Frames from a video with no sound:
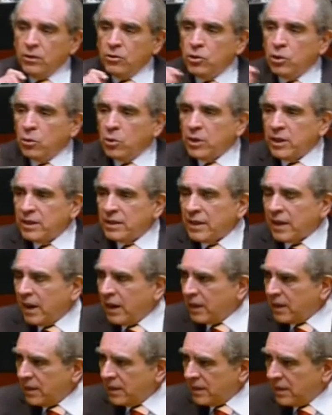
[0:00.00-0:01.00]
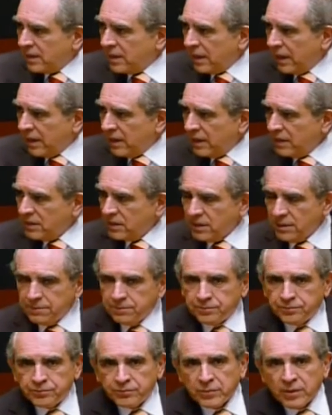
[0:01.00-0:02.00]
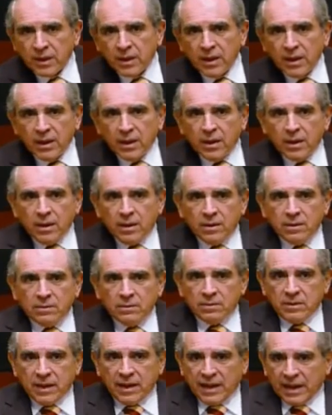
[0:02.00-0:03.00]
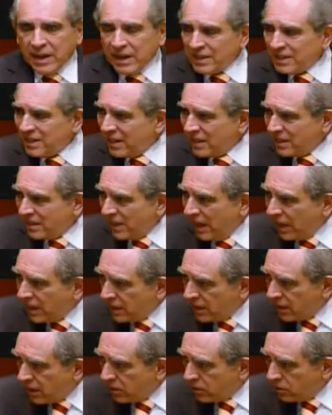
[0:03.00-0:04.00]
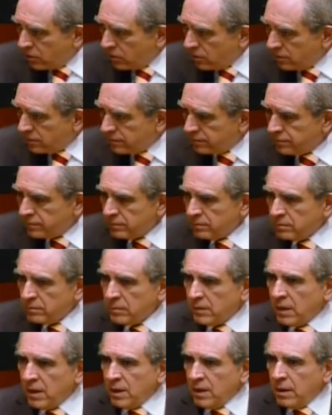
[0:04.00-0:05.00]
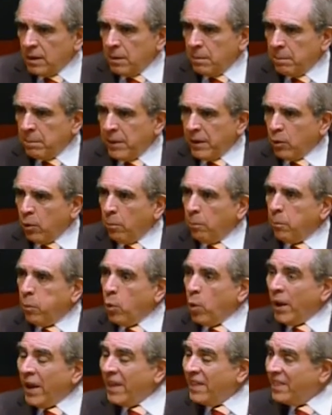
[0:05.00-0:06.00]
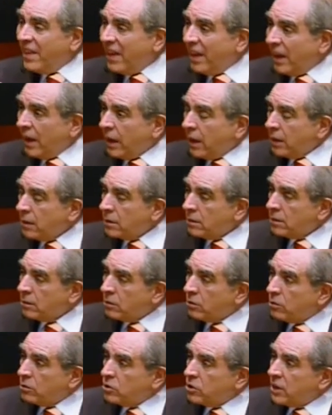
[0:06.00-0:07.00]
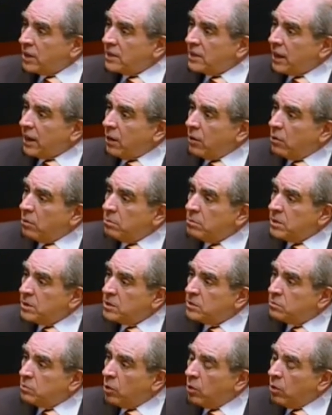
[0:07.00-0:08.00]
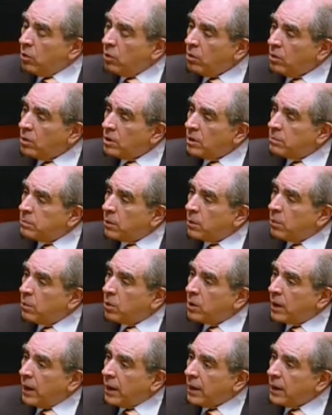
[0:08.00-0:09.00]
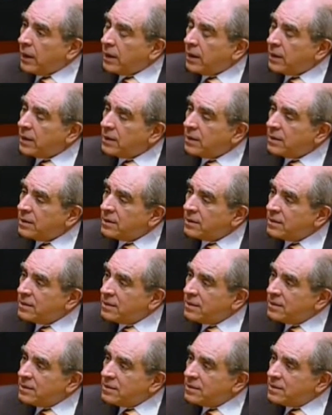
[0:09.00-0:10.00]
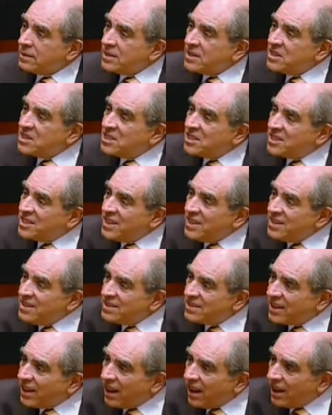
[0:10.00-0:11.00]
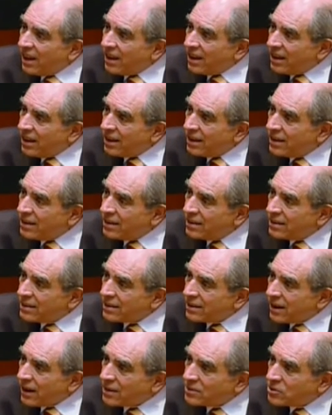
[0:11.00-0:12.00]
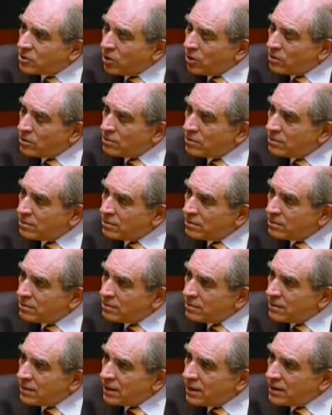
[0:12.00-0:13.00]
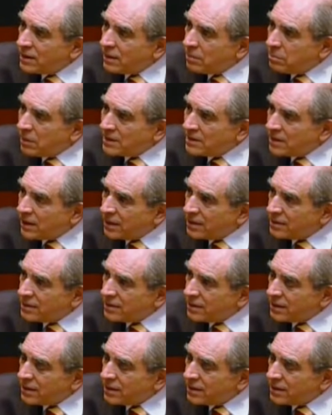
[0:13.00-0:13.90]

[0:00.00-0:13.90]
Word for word: No voy a entrar aquí en detalles de carácter técnico, pero puede contener lo mismo y provocar distinta reacción en el paciente.